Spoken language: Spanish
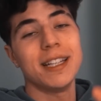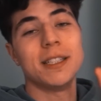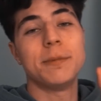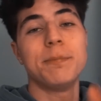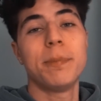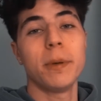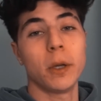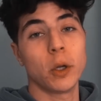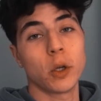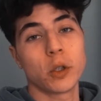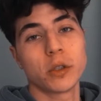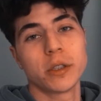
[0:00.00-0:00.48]

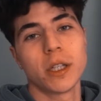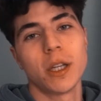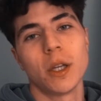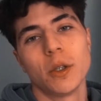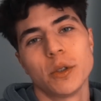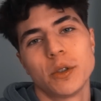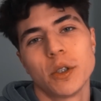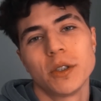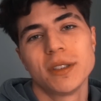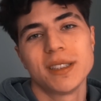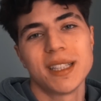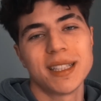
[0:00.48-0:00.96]
espero que os haya
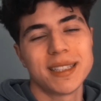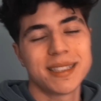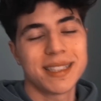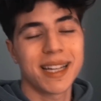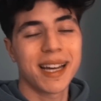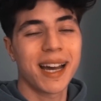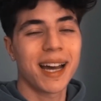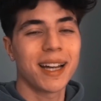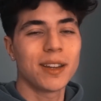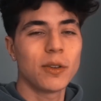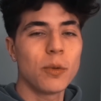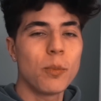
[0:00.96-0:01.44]
gustado, si
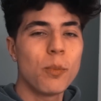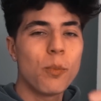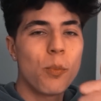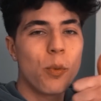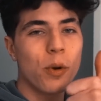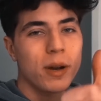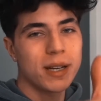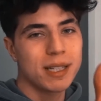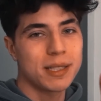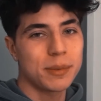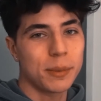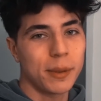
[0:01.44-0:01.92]
así dejad un
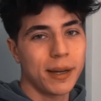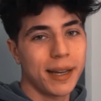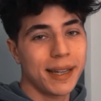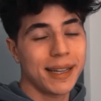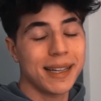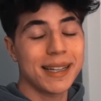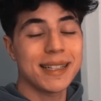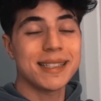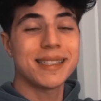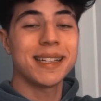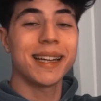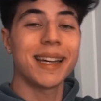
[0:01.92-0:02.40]
buenísimo
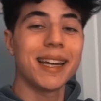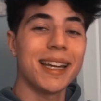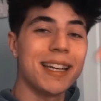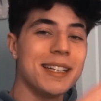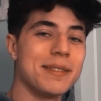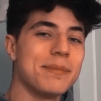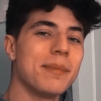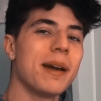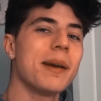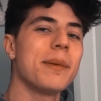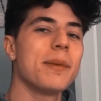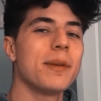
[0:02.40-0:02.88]
like y si
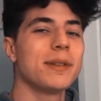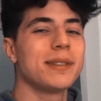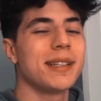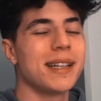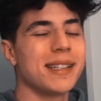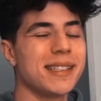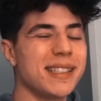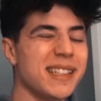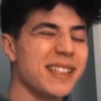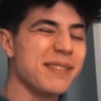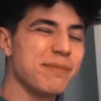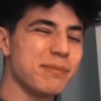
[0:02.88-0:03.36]
queréis más vídeos
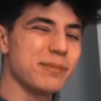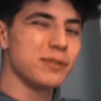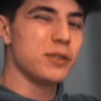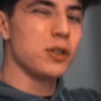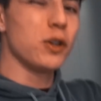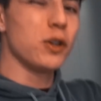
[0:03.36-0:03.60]
así,